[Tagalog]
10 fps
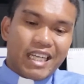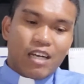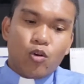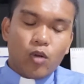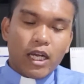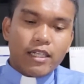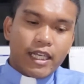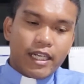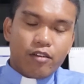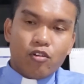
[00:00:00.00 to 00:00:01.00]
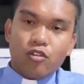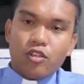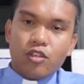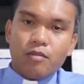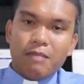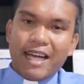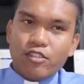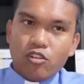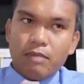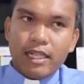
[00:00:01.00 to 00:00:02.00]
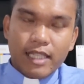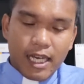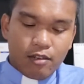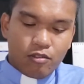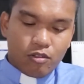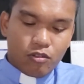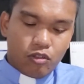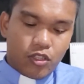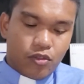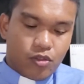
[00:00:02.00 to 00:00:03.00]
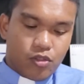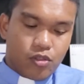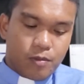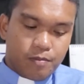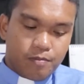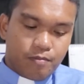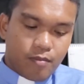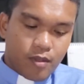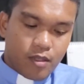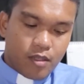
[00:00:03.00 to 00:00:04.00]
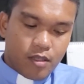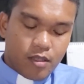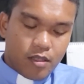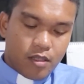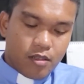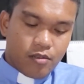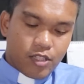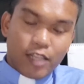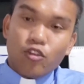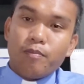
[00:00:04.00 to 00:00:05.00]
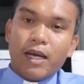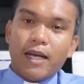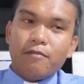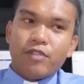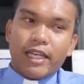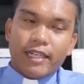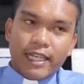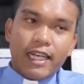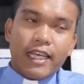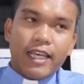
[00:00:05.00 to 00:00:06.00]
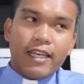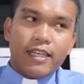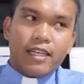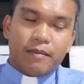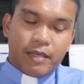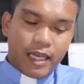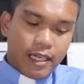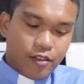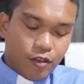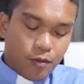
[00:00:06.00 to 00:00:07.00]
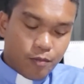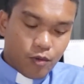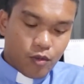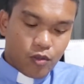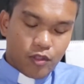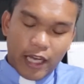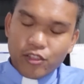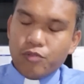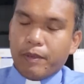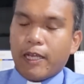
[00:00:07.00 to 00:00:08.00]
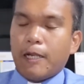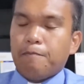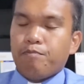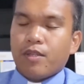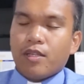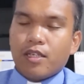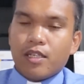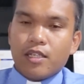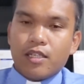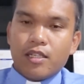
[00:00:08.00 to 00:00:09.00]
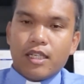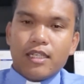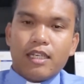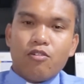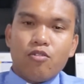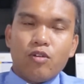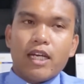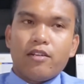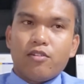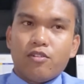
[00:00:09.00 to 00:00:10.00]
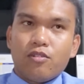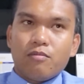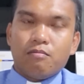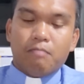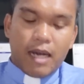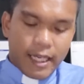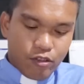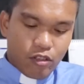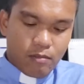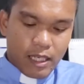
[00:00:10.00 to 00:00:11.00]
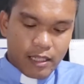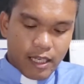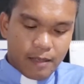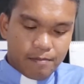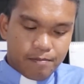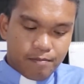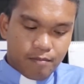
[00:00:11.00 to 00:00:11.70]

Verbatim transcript: nagkahulugan kini og maayong balita o good news sa ato pa technically ang ebanghelyo o gospel nagkahulugan og maayong balita